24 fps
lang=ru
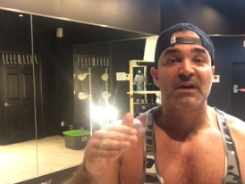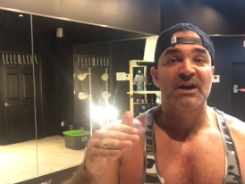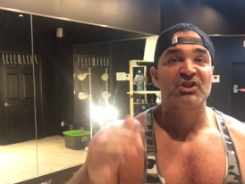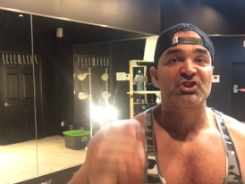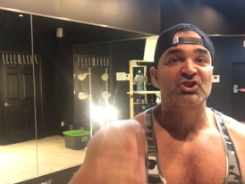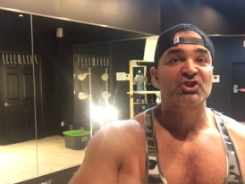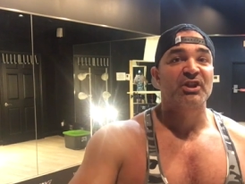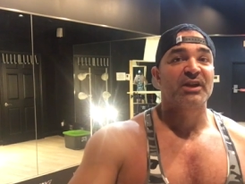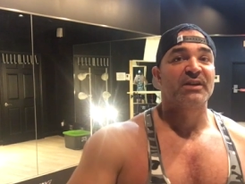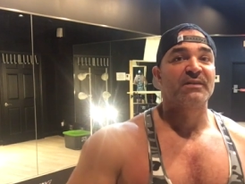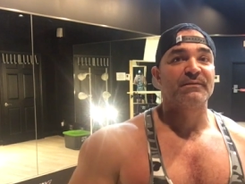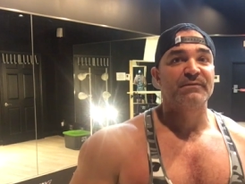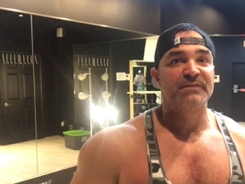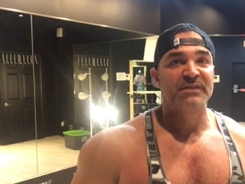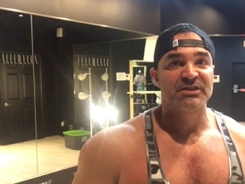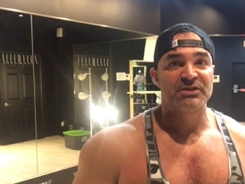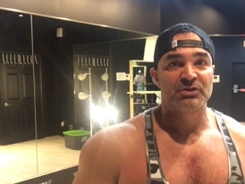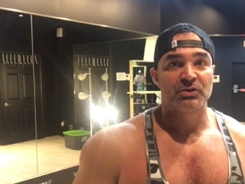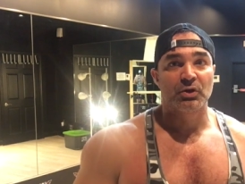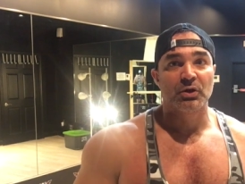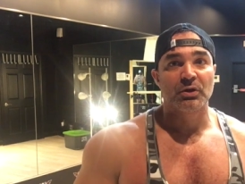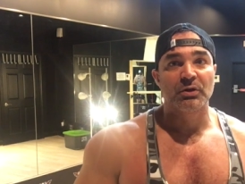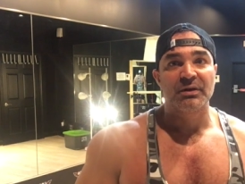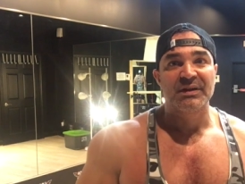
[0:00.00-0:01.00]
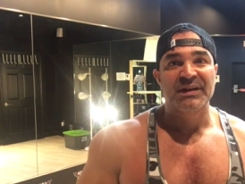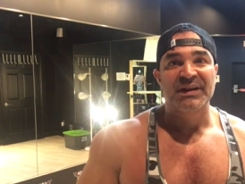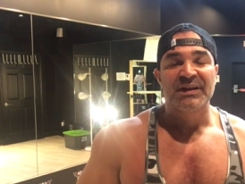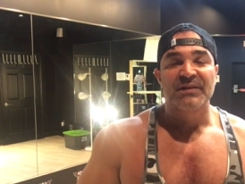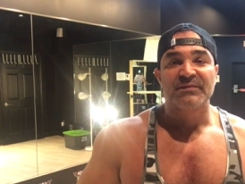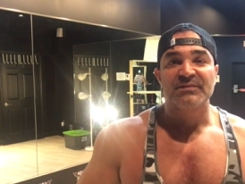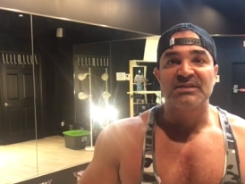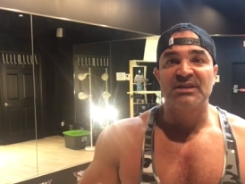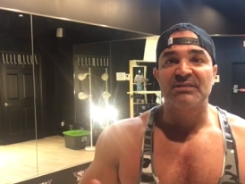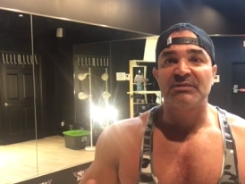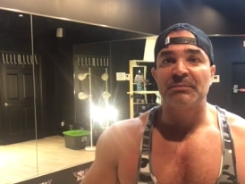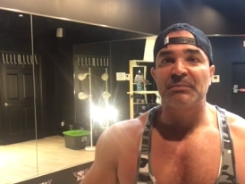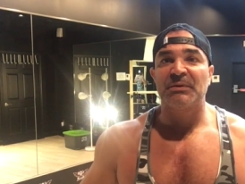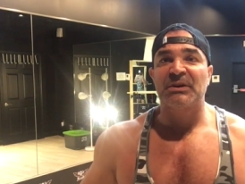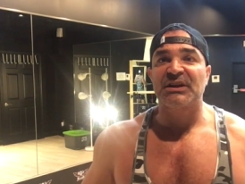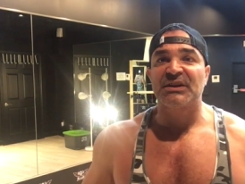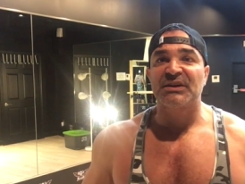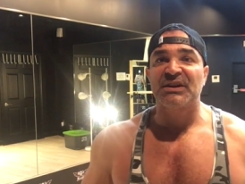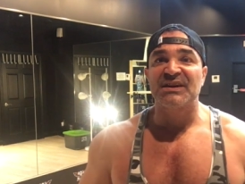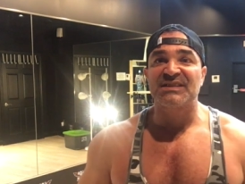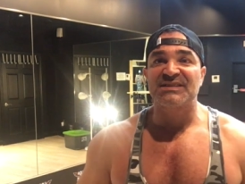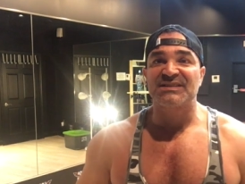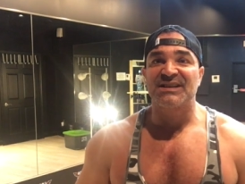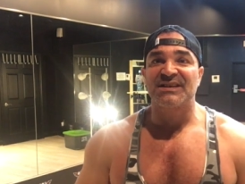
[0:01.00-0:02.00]
важное видео. Все вы
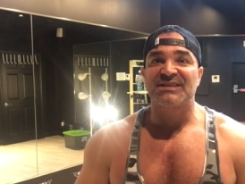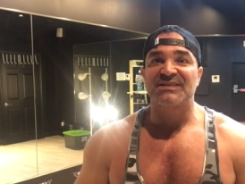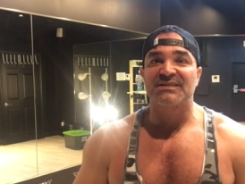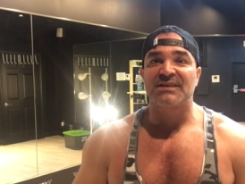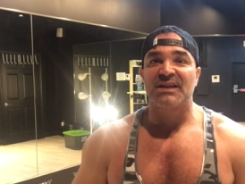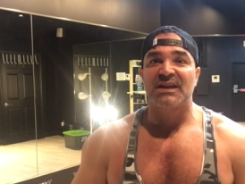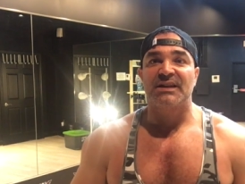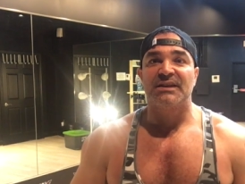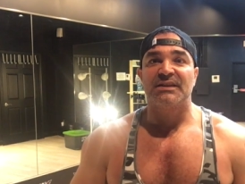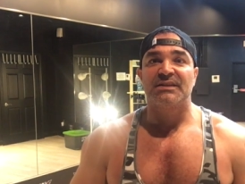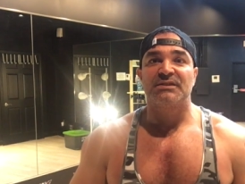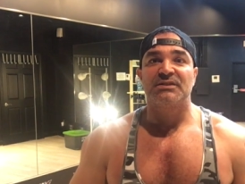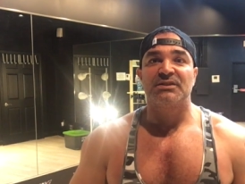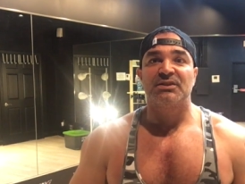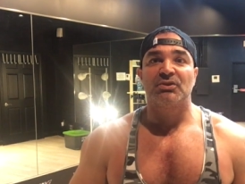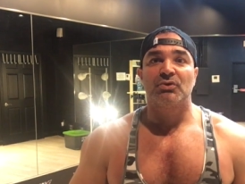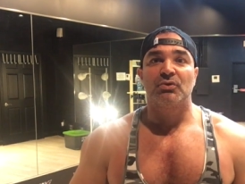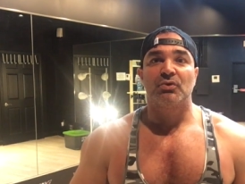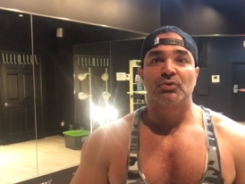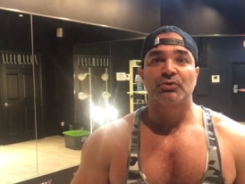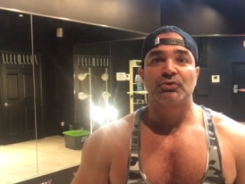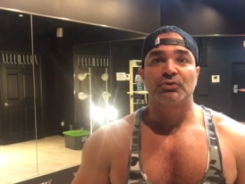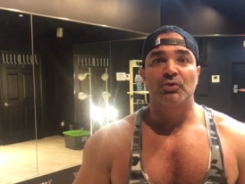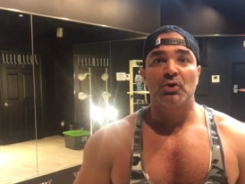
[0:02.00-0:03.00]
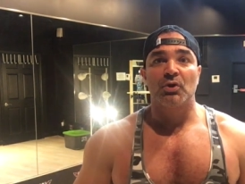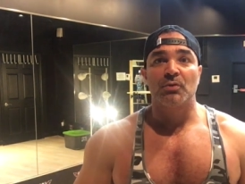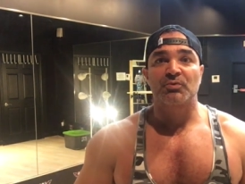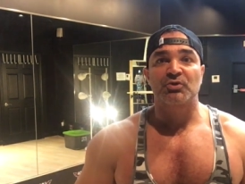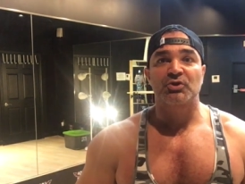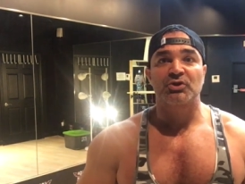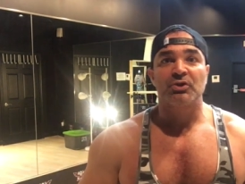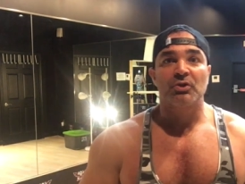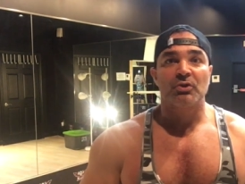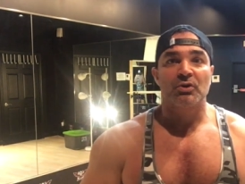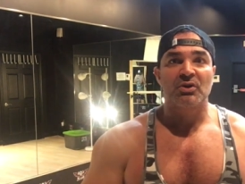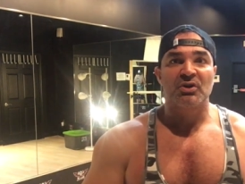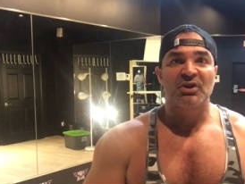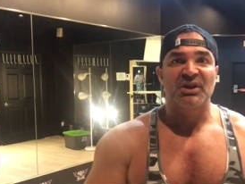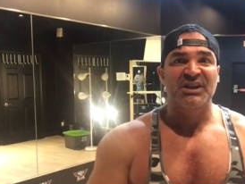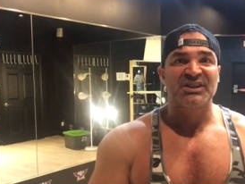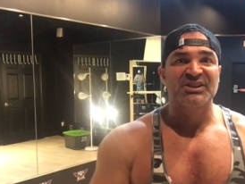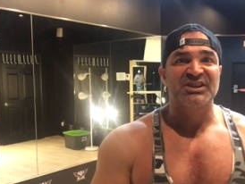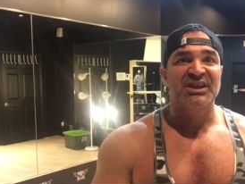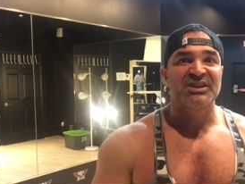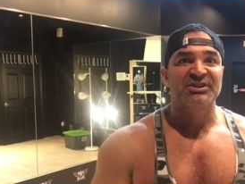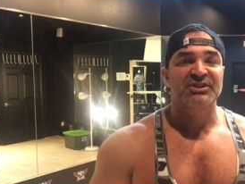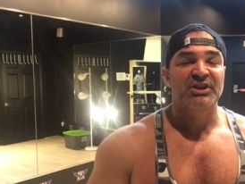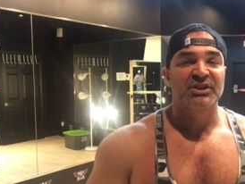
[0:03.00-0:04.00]
прекрасно знаете о том, что
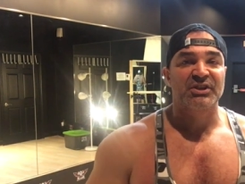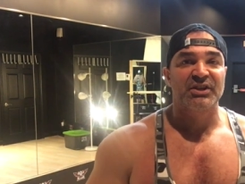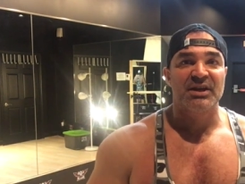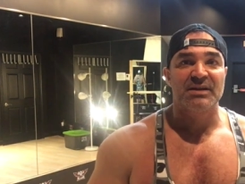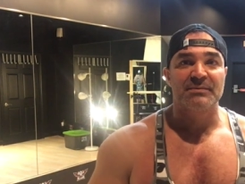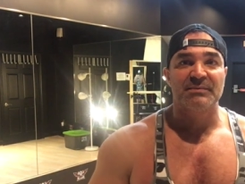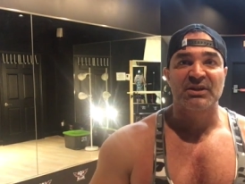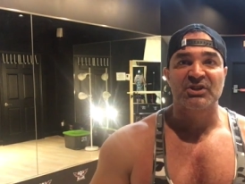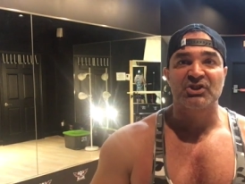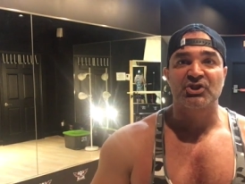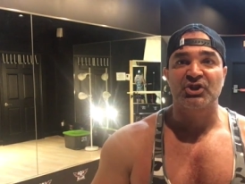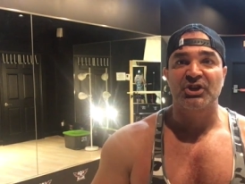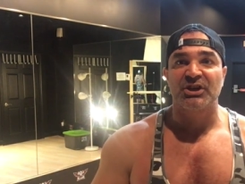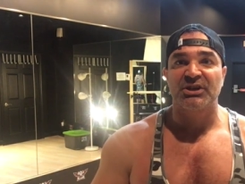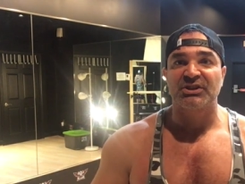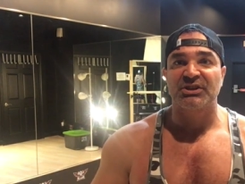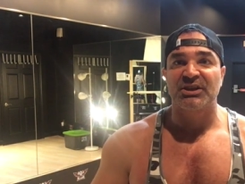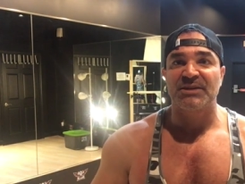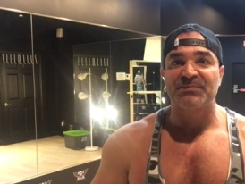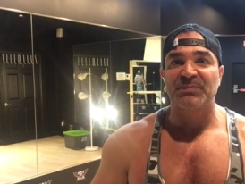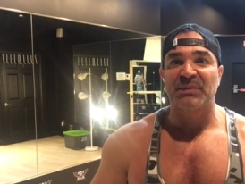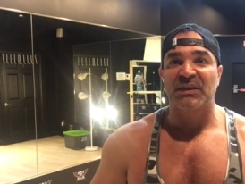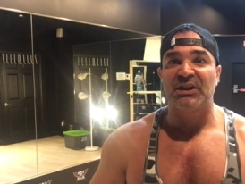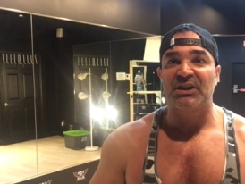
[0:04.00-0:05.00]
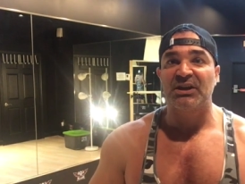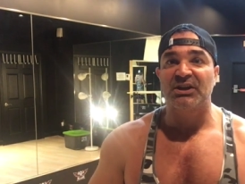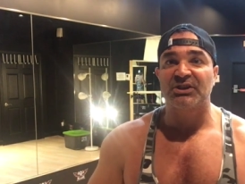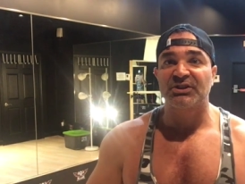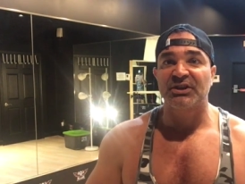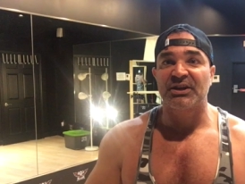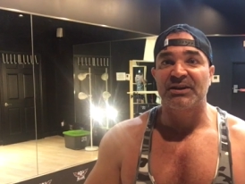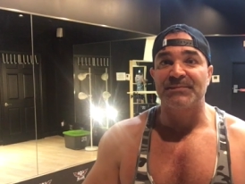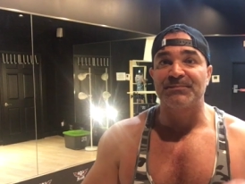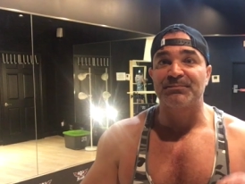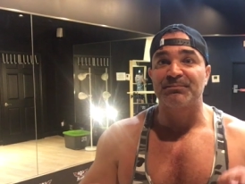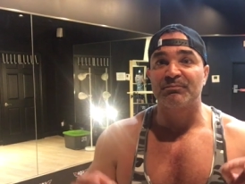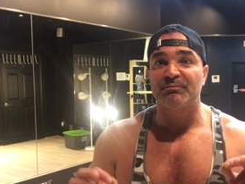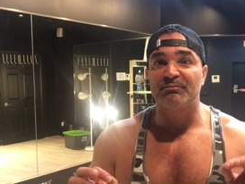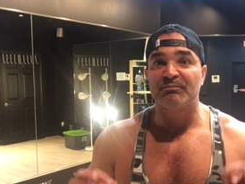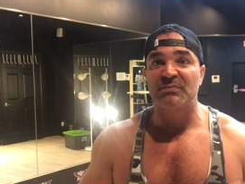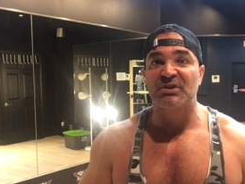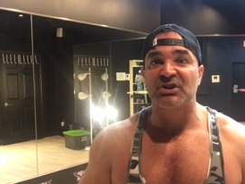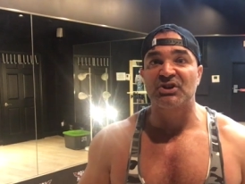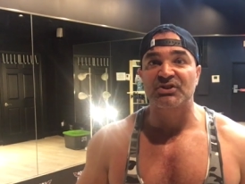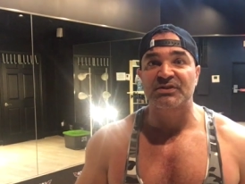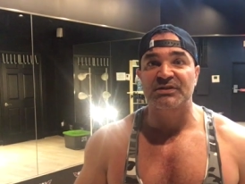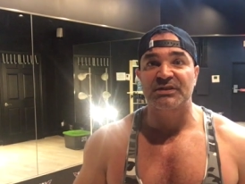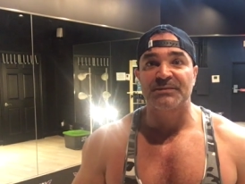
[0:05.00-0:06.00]
ротаторная манжета – это
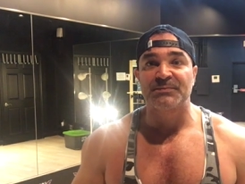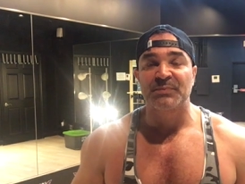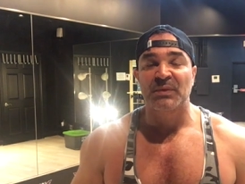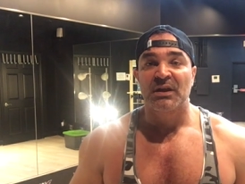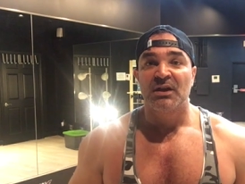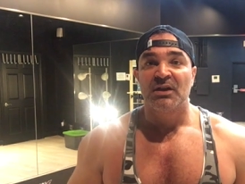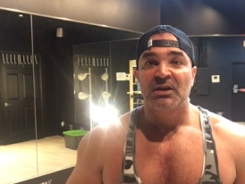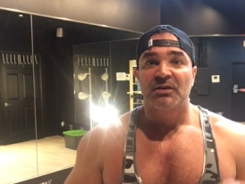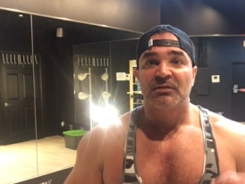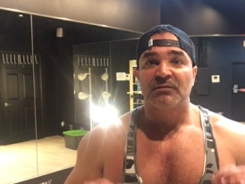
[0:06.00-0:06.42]
мышцы,